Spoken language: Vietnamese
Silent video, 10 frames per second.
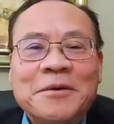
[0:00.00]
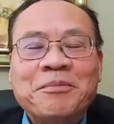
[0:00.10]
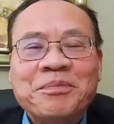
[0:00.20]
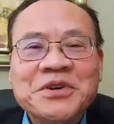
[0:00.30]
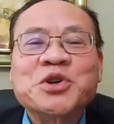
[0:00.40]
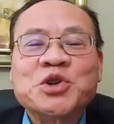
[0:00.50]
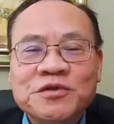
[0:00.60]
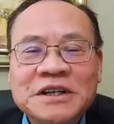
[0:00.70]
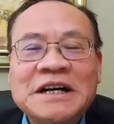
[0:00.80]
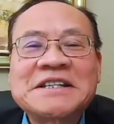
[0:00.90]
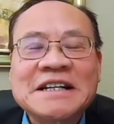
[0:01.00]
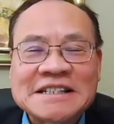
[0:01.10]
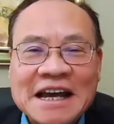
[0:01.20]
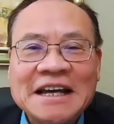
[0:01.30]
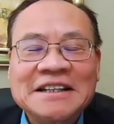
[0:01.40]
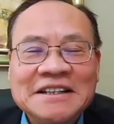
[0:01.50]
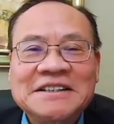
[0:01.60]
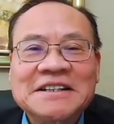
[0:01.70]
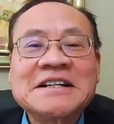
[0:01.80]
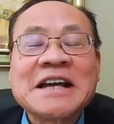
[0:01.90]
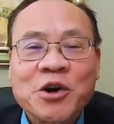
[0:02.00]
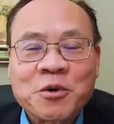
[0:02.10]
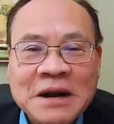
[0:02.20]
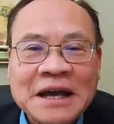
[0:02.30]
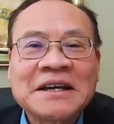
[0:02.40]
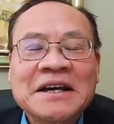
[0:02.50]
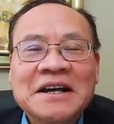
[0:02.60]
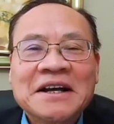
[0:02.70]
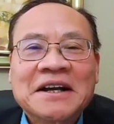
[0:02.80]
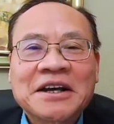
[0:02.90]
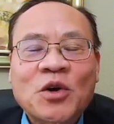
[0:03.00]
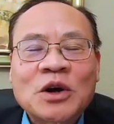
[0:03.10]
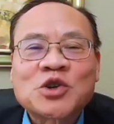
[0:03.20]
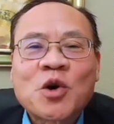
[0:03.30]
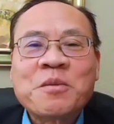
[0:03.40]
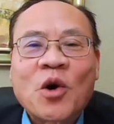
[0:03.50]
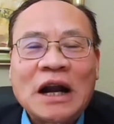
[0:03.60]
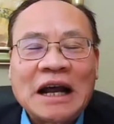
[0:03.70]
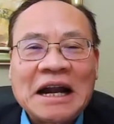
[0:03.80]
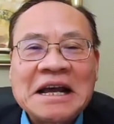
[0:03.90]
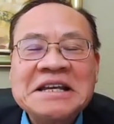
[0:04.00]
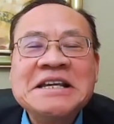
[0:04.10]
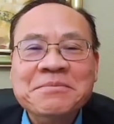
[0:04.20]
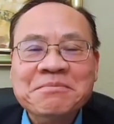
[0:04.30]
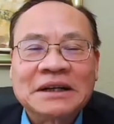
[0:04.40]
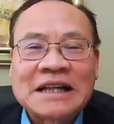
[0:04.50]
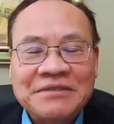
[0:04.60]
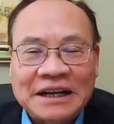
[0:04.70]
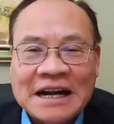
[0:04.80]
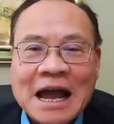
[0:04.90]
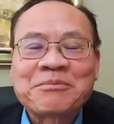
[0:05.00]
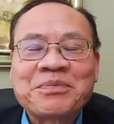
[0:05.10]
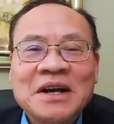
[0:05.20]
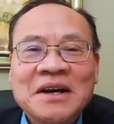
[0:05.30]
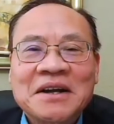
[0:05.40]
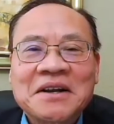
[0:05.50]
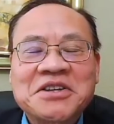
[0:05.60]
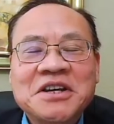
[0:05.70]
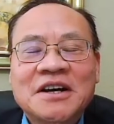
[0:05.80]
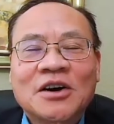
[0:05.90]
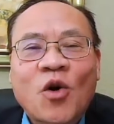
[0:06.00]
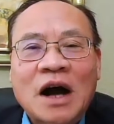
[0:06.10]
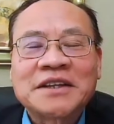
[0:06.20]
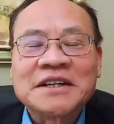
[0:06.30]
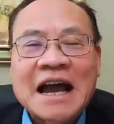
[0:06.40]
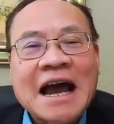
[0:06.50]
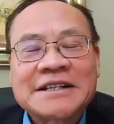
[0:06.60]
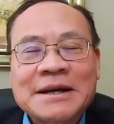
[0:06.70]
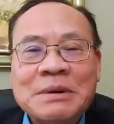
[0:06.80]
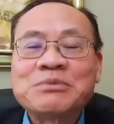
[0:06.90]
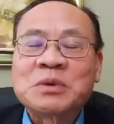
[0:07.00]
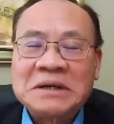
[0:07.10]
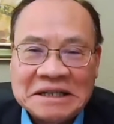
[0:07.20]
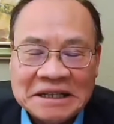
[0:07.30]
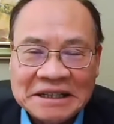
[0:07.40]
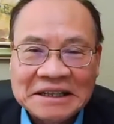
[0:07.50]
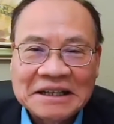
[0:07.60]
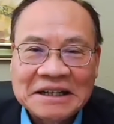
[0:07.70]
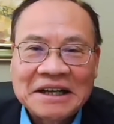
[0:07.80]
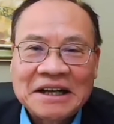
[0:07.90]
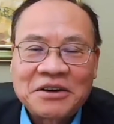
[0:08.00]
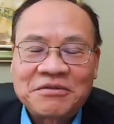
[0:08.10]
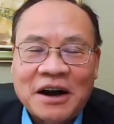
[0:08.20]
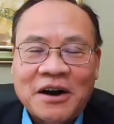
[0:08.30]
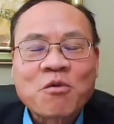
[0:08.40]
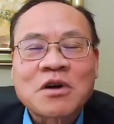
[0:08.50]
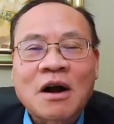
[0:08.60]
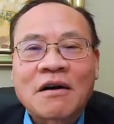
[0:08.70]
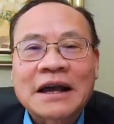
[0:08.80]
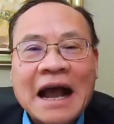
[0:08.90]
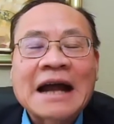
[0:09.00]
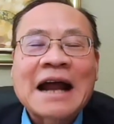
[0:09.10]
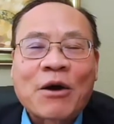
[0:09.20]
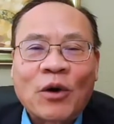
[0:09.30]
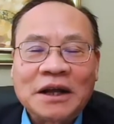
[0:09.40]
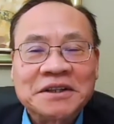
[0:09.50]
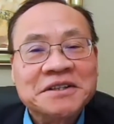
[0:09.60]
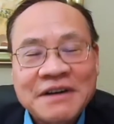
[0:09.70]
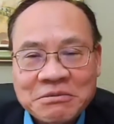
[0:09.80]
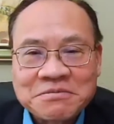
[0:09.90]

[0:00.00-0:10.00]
Như chị Xuân Phương đã chia sẻ thì cho đến ngày hôm nay cái con số mà gọi là lây nhiễm ở tại Việt Nam nó chỉ khoảng chừng 250 người và không có cái ca nào gọi là tử vong